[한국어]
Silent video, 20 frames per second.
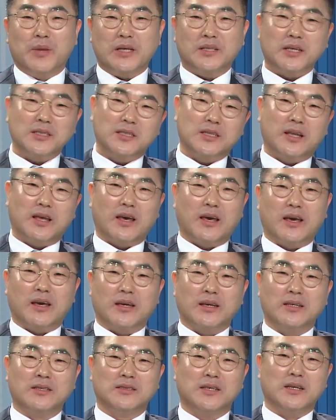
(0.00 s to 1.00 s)
백세
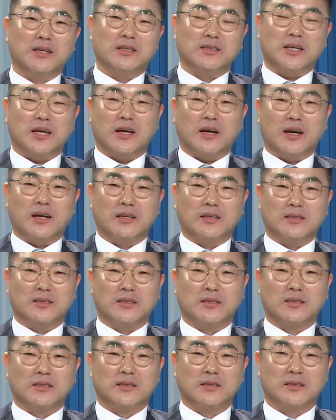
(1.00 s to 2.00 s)
시대의 인생을 살아가는
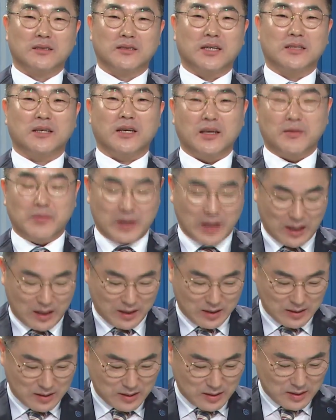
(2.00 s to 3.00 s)

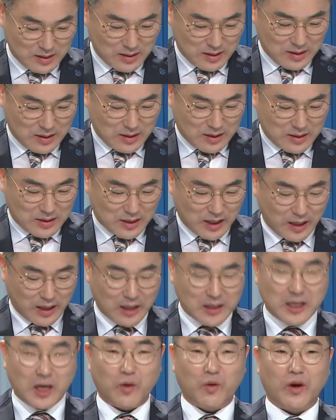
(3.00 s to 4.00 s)
세상입니다.
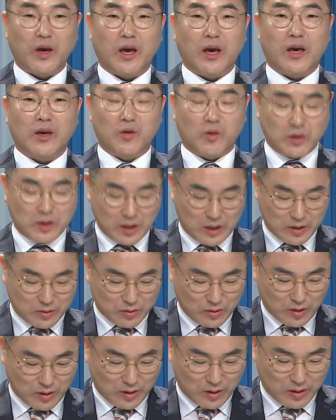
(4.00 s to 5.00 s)
세계 최고의 용접
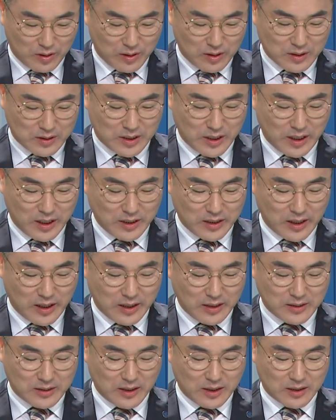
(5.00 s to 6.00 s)
기술로
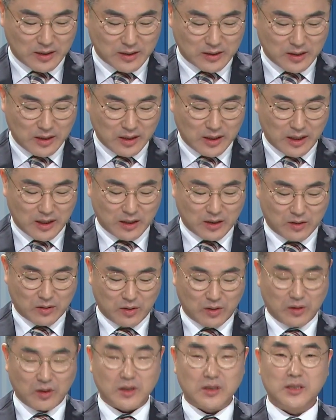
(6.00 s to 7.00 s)
제2의 인생을 설계하는
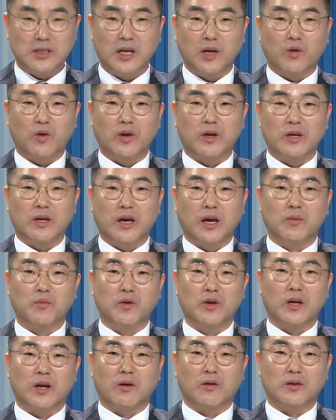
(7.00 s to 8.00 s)
것도 최고의
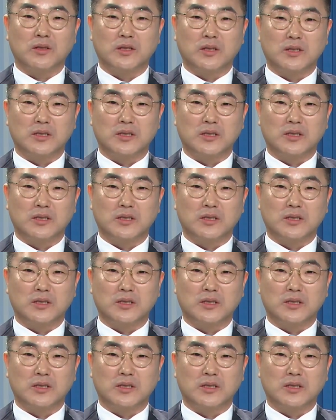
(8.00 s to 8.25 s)
행복이라고